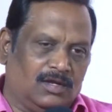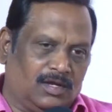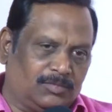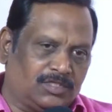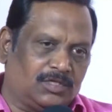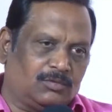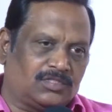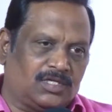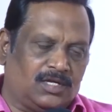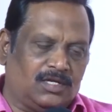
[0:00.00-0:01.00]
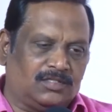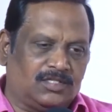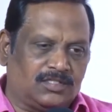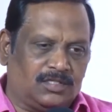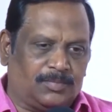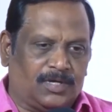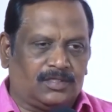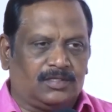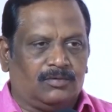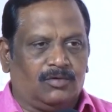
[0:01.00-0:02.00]
లబ్ధి చేకూర్చాలని చేసిన
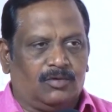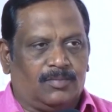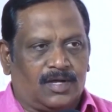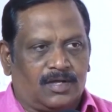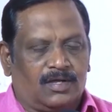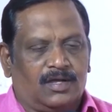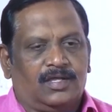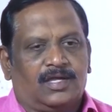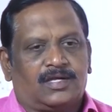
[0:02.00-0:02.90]
ప్రయత్నంలో భాగంగా